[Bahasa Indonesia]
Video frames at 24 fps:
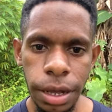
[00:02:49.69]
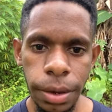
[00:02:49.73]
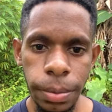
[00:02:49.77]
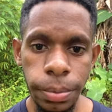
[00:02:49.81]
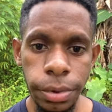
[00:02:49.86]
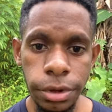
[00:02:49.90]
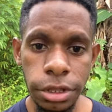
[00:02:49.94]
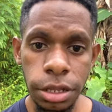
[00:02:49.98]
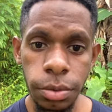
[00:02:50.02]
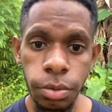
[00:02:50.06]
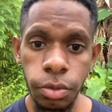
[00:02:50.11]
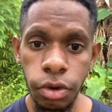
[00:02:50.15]

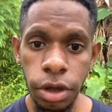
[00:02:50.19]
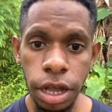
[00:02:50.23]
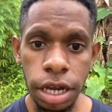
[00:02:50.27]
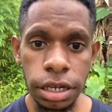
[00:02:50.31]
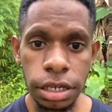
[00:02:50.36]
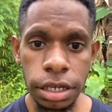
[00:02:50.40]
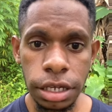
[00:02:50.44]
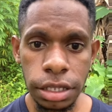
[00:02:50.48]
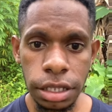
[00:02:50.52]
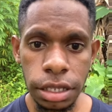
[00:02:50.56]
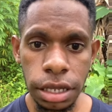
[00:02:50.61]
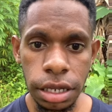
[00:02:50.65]
pertemukan
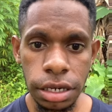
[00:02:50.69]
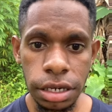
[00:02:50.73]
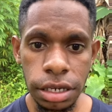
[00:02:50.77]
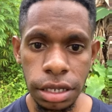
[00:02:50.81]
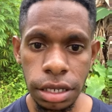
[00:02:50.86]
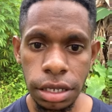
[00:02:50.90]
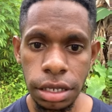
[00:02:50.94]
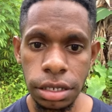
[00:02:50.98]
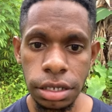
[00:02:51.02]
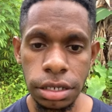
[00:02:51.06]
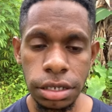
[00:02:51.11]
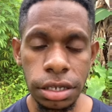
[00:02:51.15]
kita
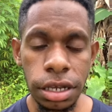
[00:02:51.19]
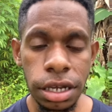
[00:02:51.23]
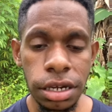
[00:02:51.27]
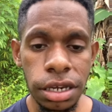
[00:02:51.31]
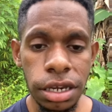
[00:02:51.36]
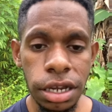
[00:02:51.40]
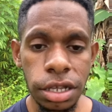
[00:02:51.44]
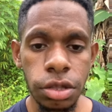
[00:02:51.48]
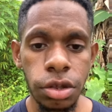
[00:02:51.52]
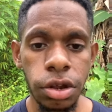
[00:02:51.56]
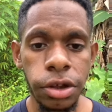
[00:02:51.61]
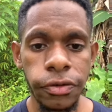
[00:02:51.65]
di
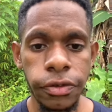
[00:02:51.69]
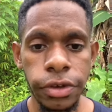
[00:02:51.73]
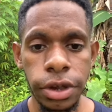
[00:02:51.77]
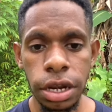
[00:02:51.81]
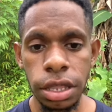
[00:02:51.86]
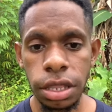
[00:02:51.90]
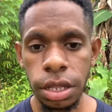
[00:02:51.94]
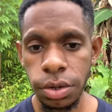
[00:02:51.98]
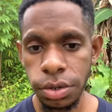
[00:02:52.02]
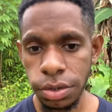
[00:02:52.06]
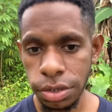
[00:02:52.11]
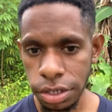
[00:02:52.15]
Jannatul
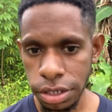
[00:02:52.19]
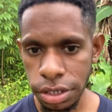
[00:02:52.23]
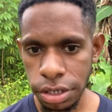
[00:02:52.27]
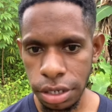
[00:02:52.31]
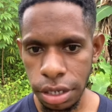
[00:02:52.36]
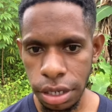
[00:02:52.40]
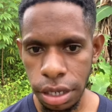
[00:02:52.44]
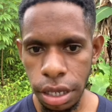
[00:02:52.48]
Firdaus.